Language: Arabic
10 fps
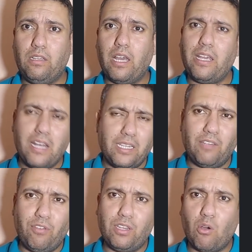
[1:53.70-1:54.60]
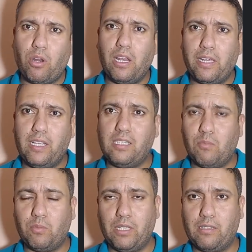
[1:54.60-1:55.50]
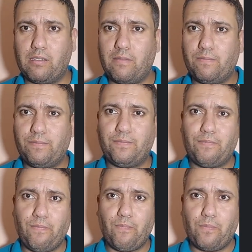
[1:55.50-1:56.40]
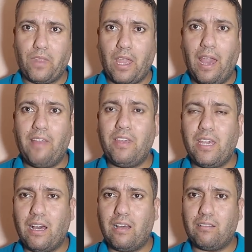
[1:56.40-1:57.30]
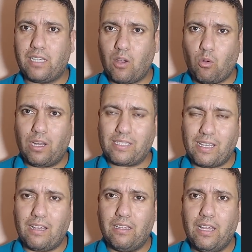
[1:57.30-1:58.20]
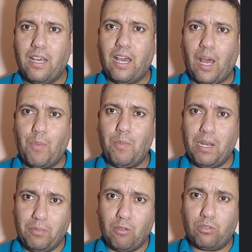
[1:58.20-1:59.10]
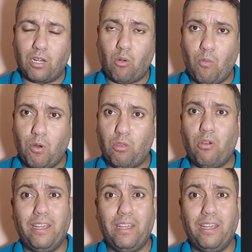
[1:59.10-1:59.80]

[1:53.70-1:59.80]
لأي نادي في الدوري الإنجليزي الممتاز هذه كخلاصة قبل ما نبداو نطرقوا الموضوع